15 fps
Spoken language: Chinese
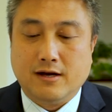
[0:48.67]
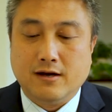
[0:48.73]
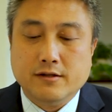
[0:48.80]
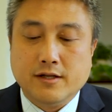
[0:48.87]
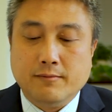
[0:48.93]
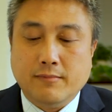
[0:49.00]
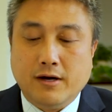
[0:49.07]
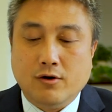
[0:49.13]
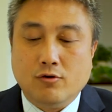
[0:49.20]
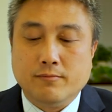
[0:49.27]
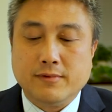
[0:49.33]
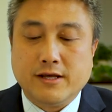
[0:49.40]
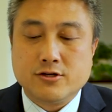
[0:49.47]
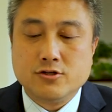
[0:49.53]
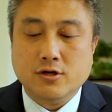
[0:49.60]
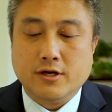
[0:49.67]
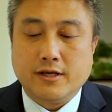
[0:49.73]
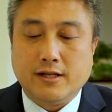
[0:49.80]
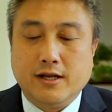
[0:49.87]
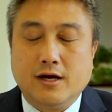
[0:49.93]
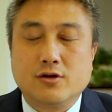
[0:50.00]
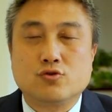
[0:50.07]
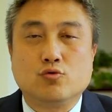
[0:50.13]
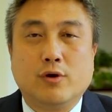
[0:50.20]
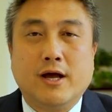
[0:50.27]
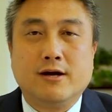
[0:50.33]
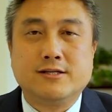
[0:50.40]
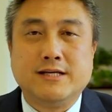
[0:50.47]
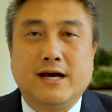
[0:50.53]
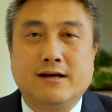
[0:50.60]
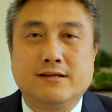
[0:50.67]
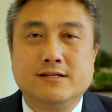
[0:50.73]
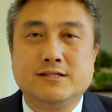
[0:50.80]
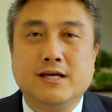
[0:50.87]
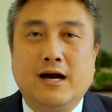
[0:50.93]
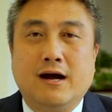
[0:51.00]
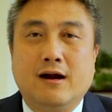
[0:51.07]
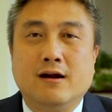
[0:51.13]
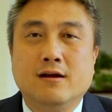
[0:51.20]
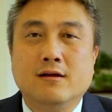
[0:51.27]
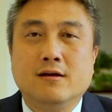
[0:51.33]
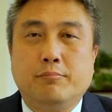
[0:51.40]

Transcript: 那么我们在这里呢，主要讲一下